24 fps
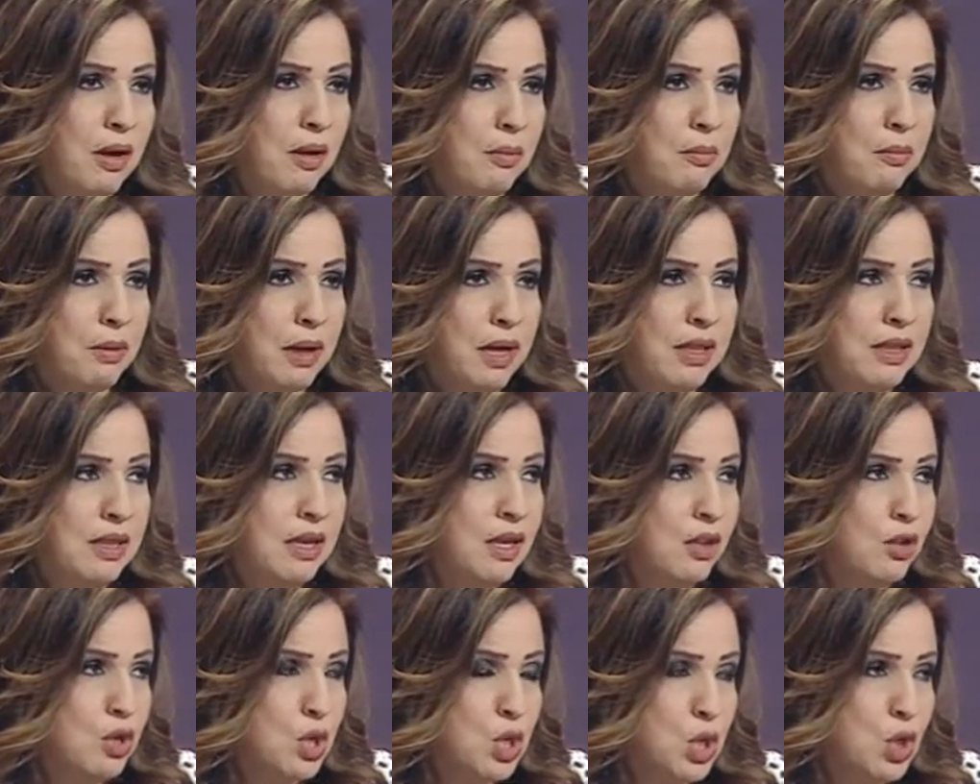
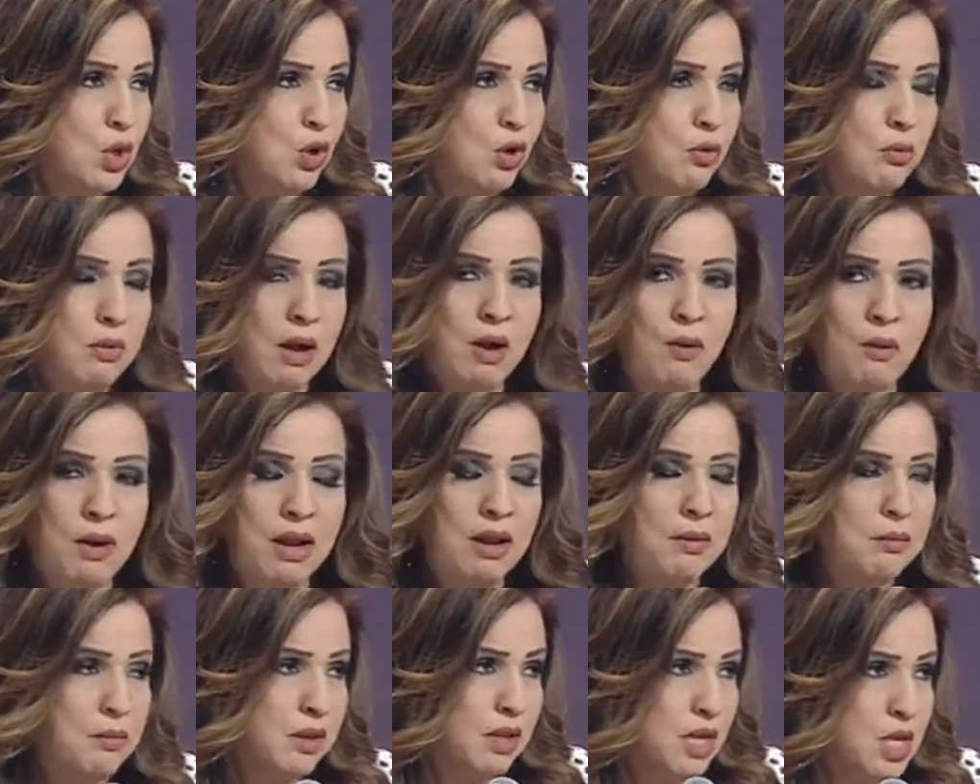بعتقد الظلم
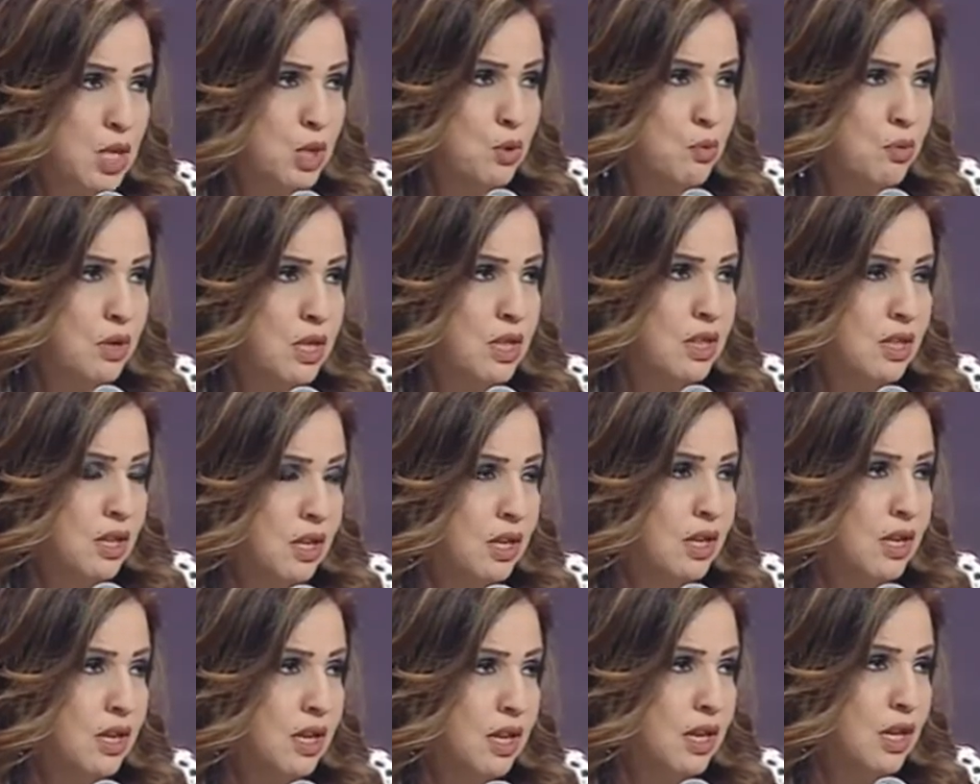اولا بتصويت
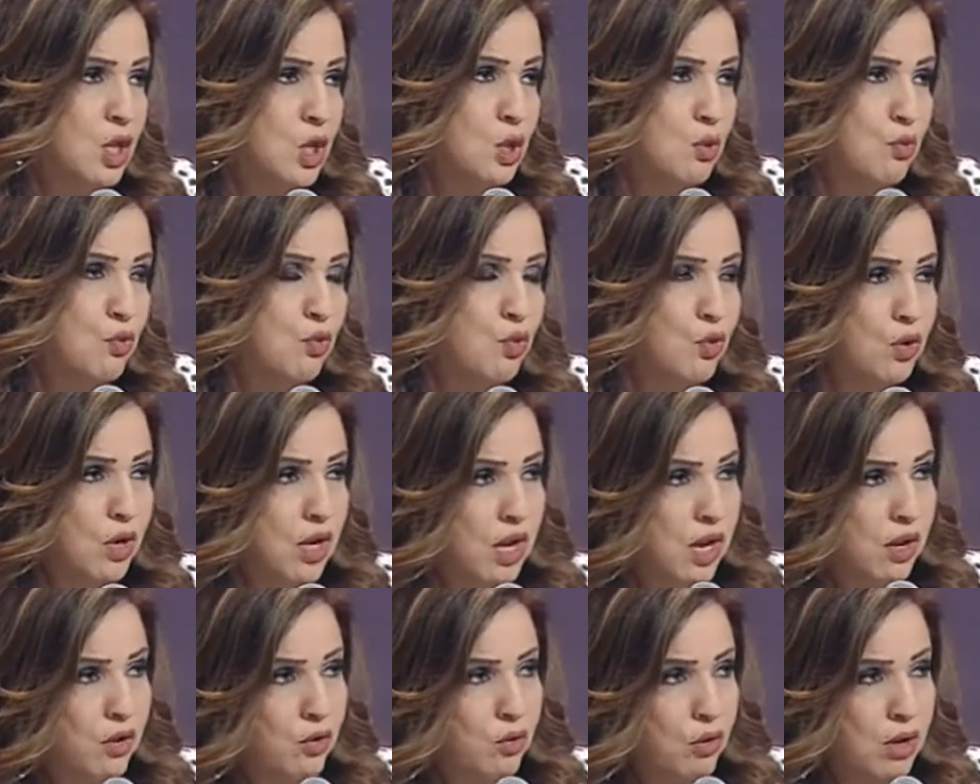الجمهور
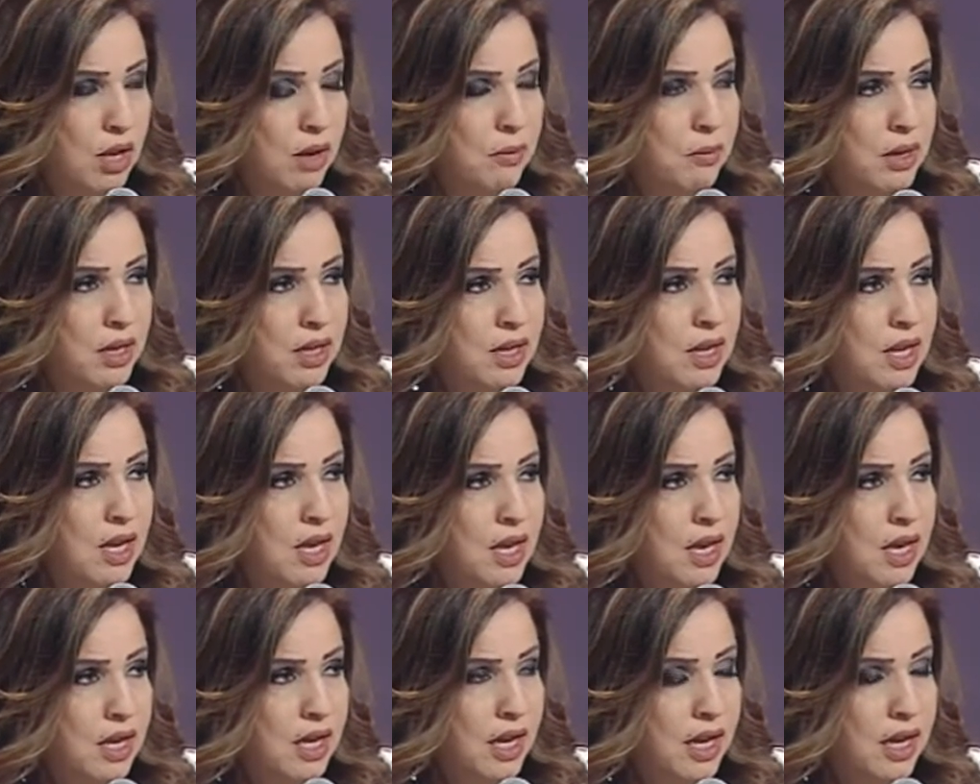لانه كمان
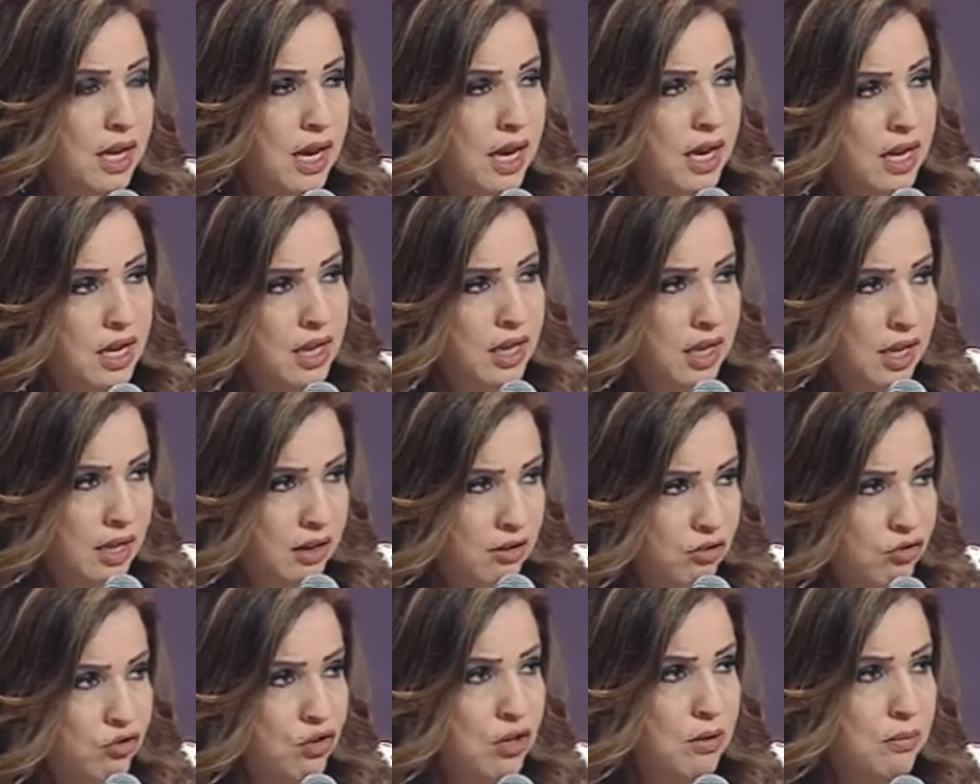يعني علي كان
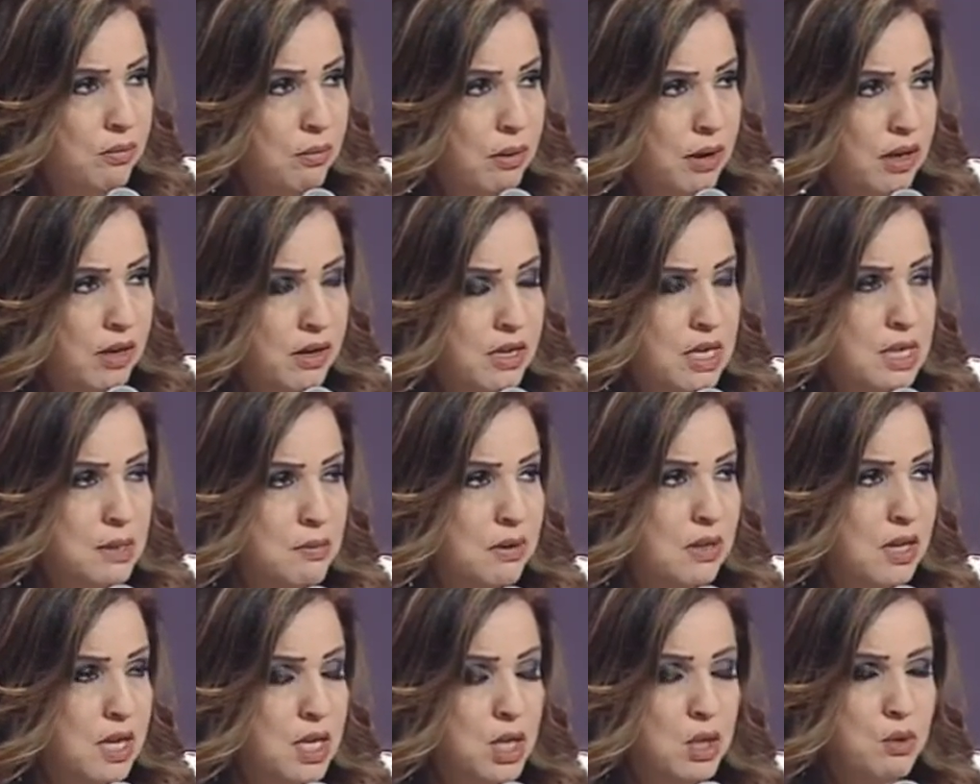يجيب
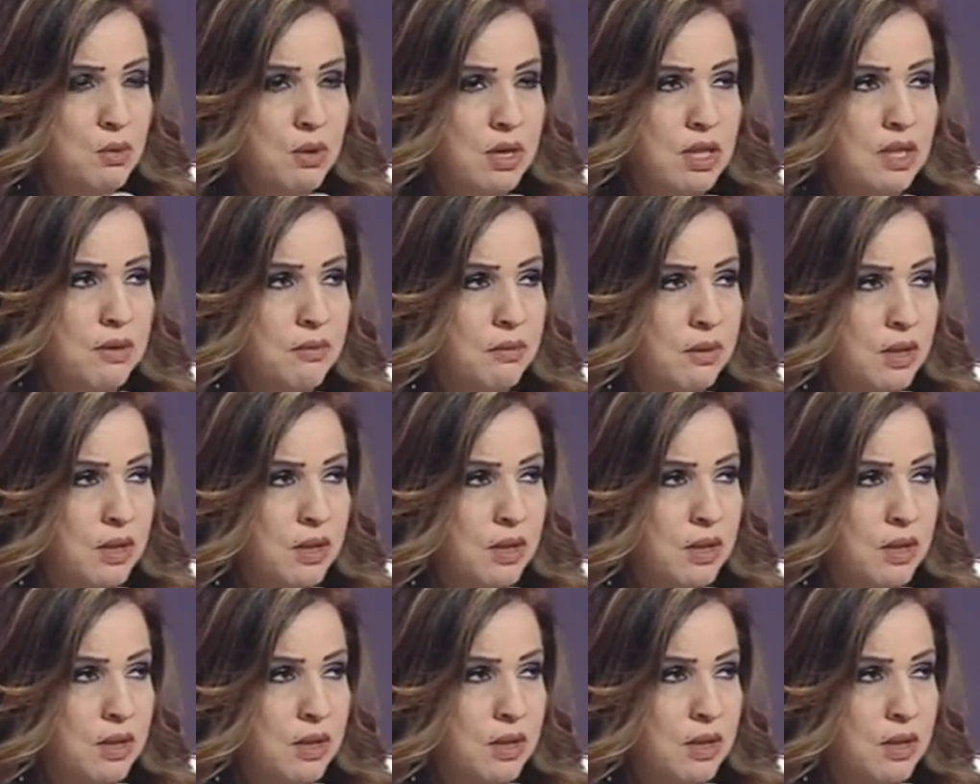نسبه اصوات صحيح.